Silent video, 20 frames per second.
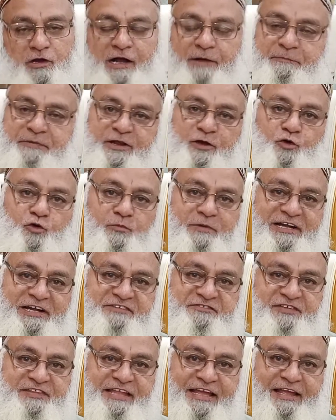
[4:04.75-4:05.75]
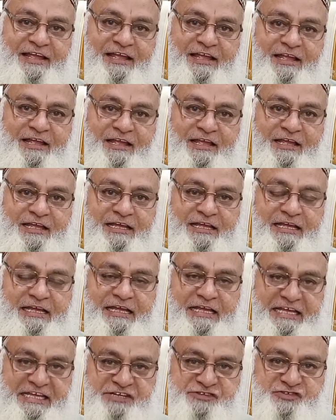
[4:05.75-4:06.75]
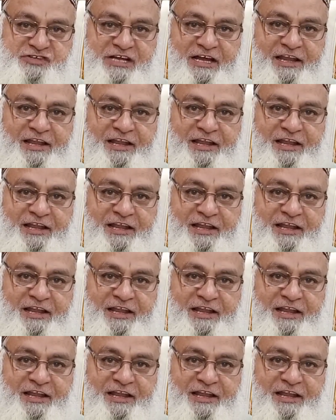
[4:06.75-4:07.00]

अपने कमेंट्स दें इन